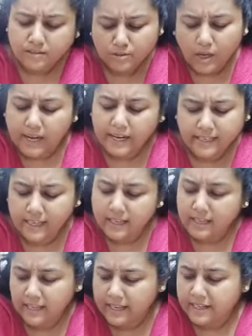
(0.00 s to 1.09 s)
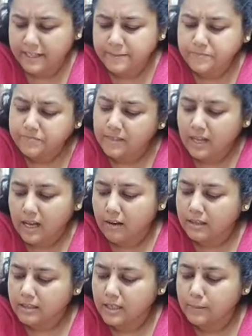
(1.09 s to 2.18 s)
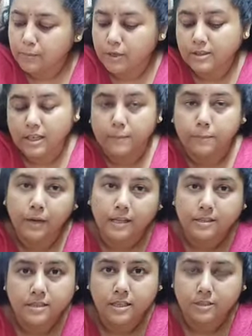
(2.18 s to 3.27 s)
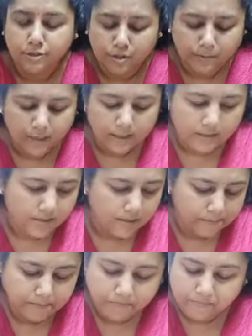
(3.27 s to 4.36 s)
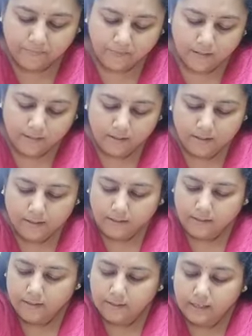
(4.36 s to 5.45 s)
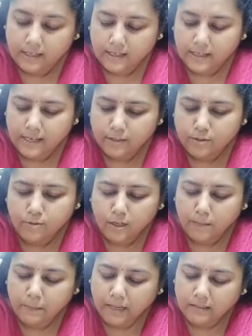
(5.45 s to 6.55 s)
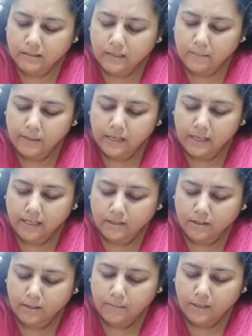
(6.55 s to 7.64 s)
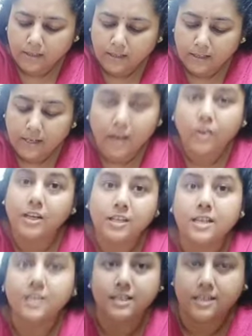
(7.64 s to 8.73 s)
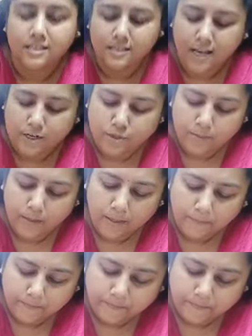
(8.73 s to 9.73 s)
তো আগে এটা খেয়ে নিই খাওয়া দাওয়ার পর তারপর আস্তে আস্তে সব খাচ্ছি কারণ এটা একটুখানি ভাত দিয়ে মেখে খেতে হবে না হলে ঠিক টেস্টটা আসবে না